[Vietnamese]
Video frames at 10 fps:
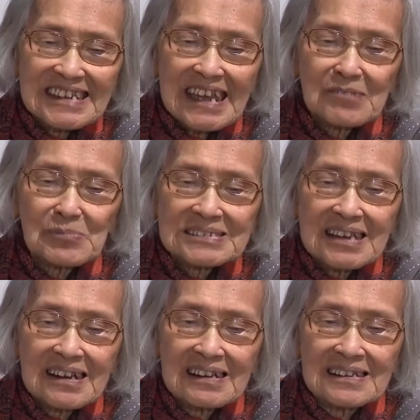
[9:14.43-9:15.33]
em bây
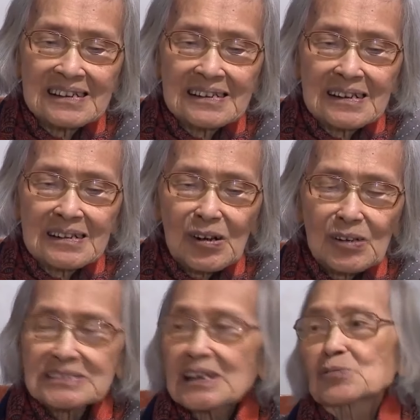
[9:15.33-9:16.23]
giờ có
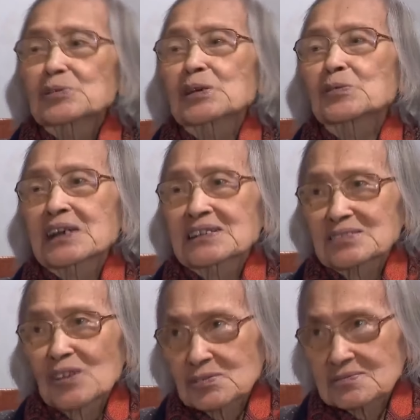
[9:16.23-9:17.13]
nhiều điều kiện tốt